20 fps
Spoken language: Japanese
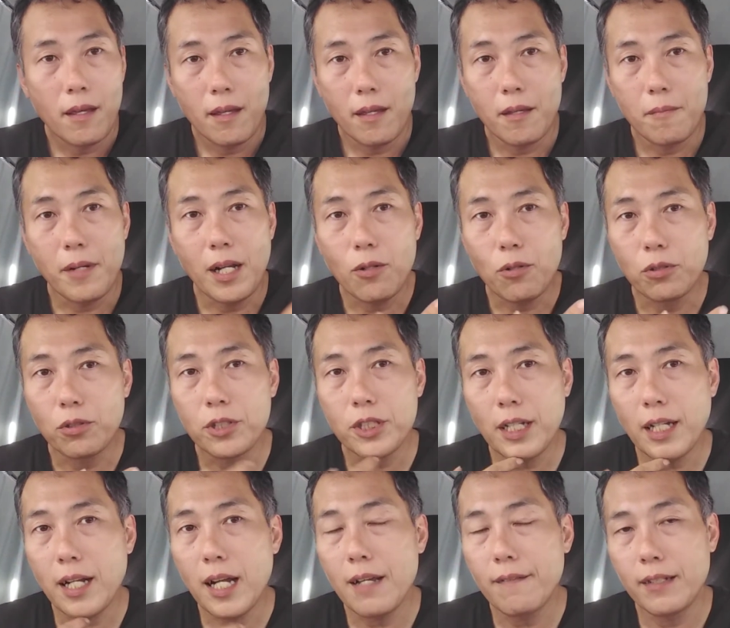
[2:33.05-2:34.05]
えー、まあ、この
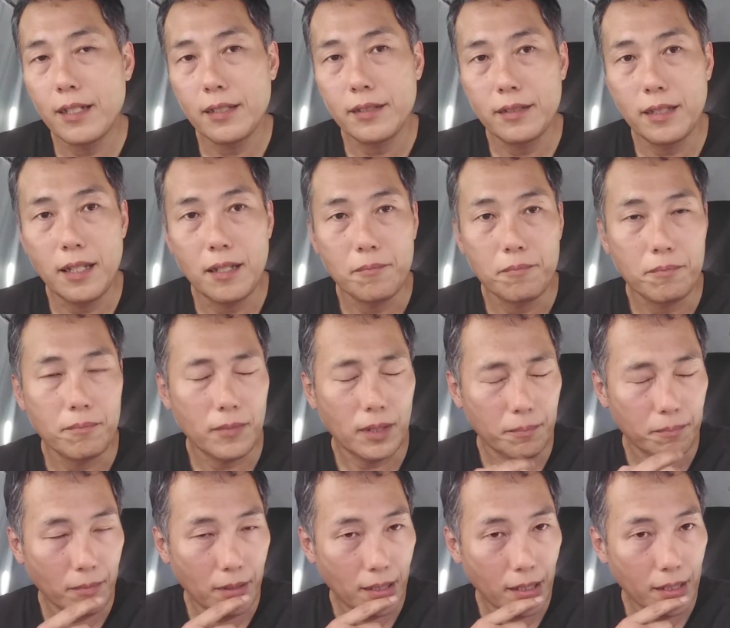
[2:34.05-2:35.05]
社会はですね、
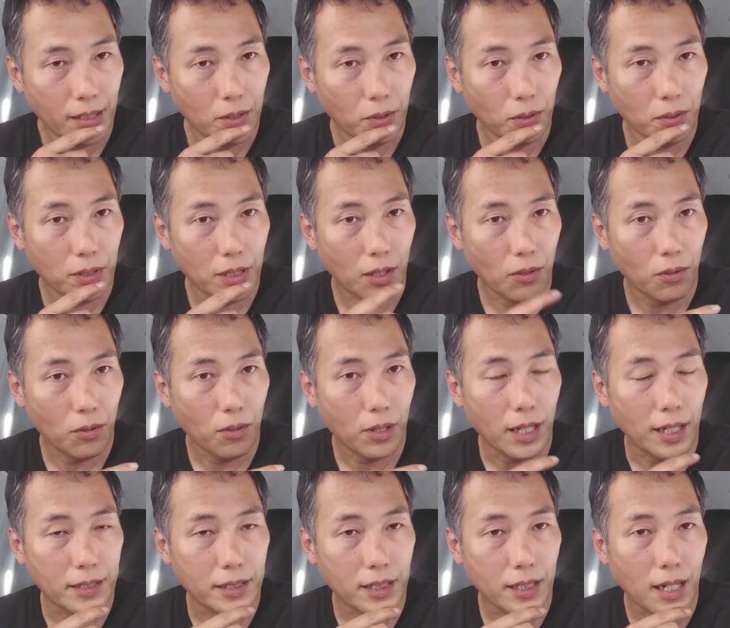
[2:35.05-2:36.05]
まあ、いろんなこう
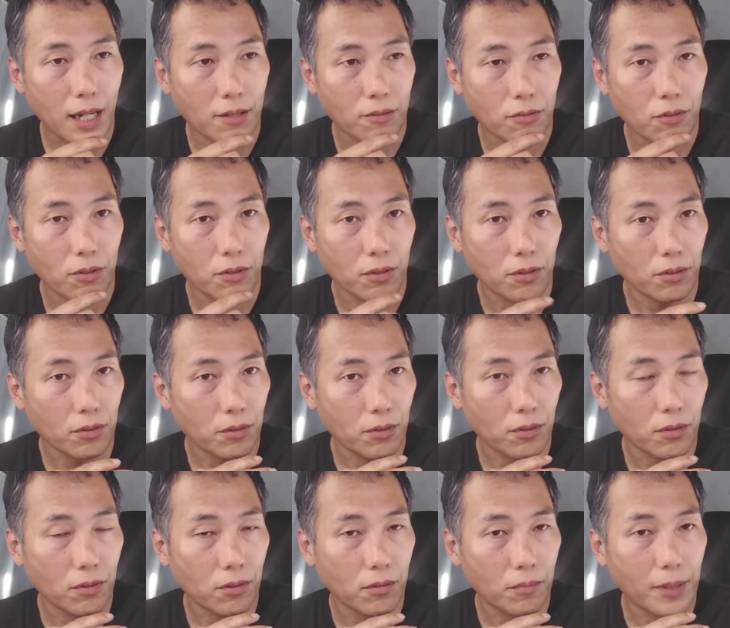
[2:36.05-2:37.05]
価値観
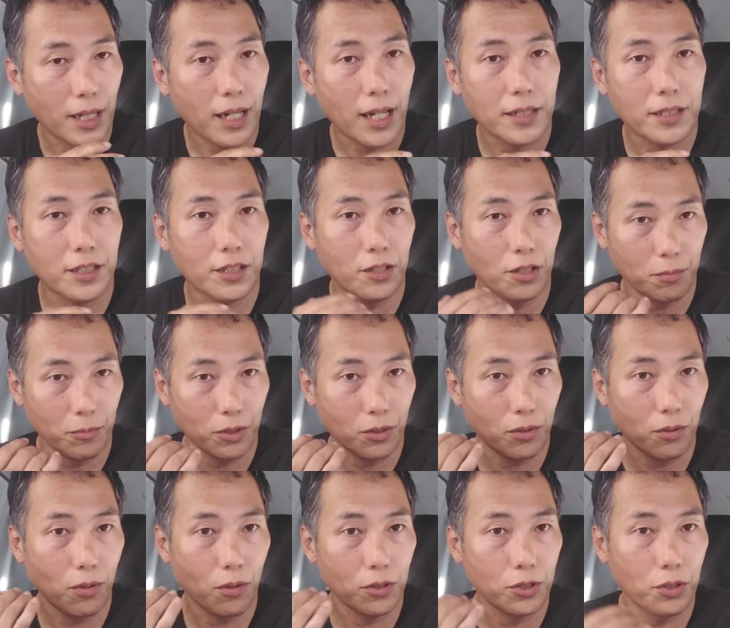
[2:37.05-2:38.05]
を、まあ、価値っていうものを
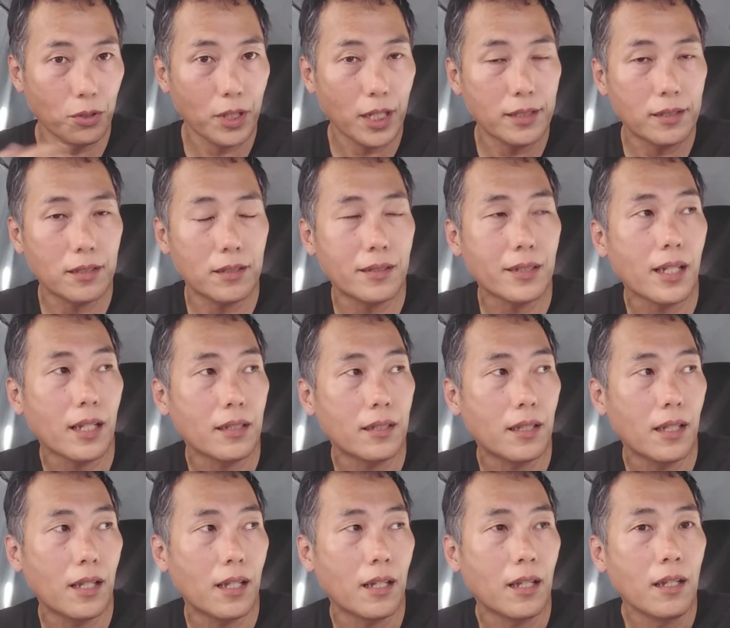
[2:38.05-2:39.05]
こう序列づけ
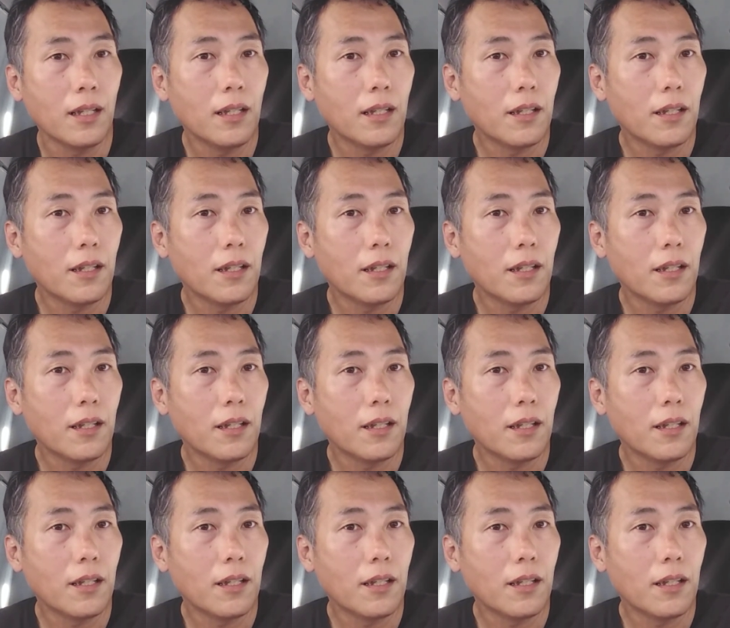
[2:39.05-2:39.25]
て、